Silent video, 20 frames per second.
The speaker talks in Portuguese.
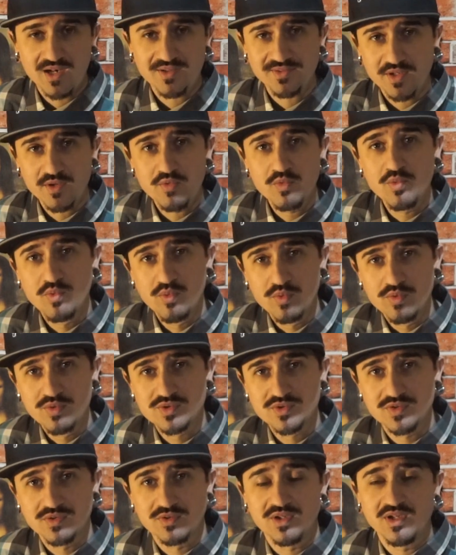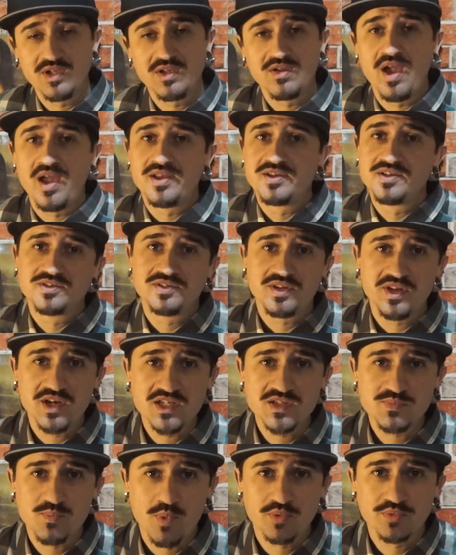ela tem um curso que é de
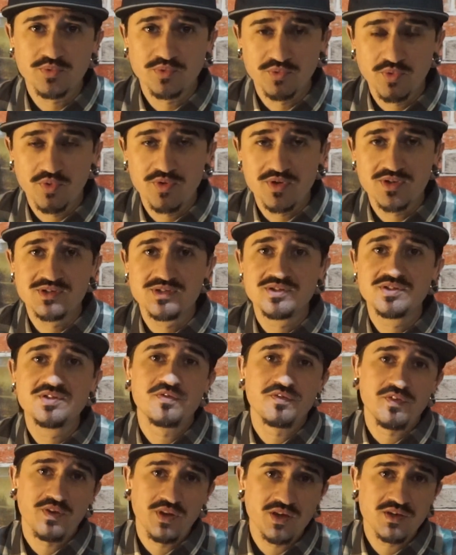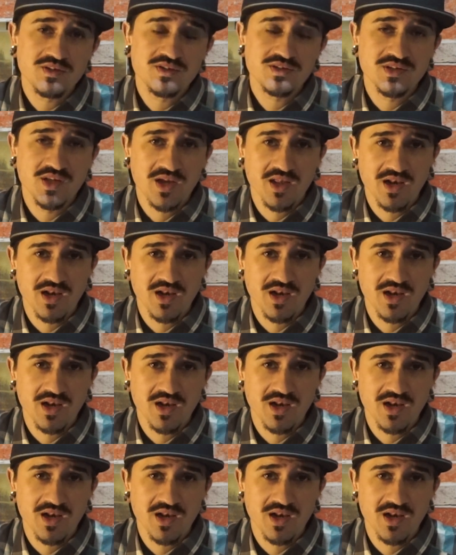3.2 diferente da